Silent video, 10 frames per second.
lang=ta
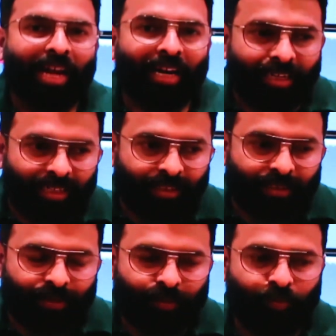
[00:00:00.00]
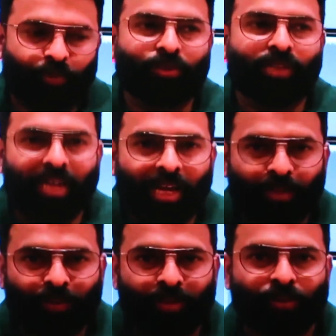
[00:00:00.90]
அண்டு மியூசிக்கெலாம்
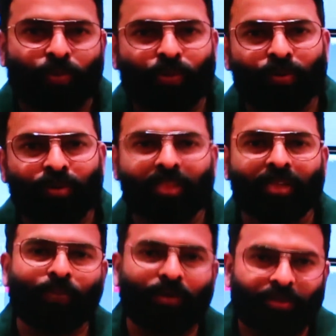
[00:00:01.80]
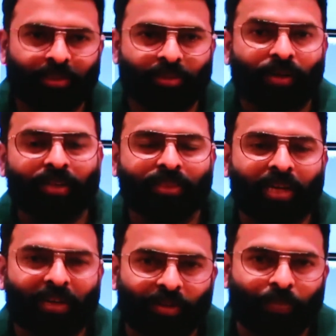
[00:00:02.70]
uh, அதோடைய ஸ்கோர் அதுக்கப்புறம் அதோடய சாங்ஸ்
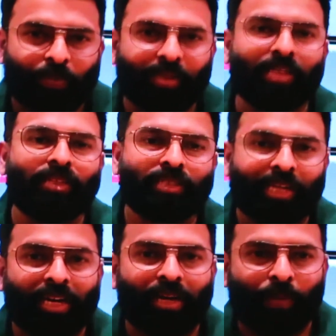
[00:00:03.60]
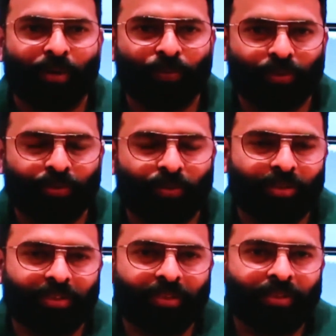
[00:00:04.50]
எல்லாம் ஒர்க் பண்ணி அதை ஸ்க்ரீனில் பார்க்கும்போது
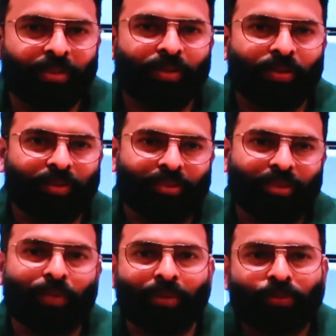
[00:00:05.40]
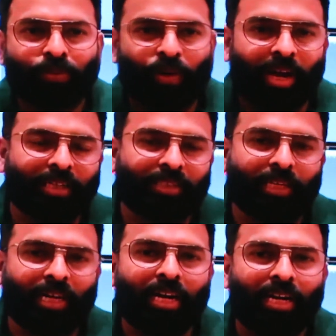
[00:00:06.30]
ஒரு சம்டைம்ஸ் ஒரு
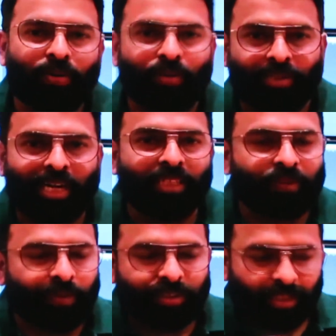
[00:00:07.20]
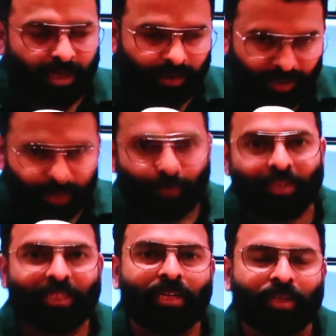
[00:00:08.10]
ஆர்டிஸ்ட்க்கு நல்ல ஒரு சாட்டிஸ்ஃபேக்ஷன் கிடைக்கும் இந்த
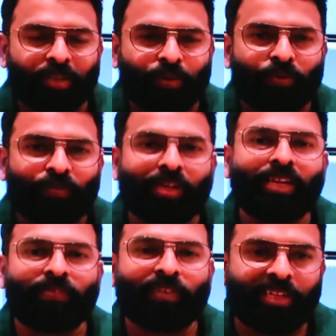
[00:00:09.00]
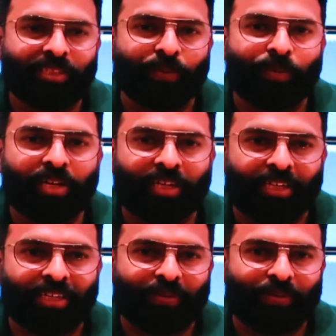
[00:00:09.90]
படத்தில் எனக்கு வெரி வெரி சிமிலர்
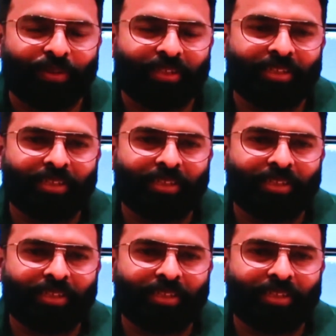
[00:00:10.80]
ஒரு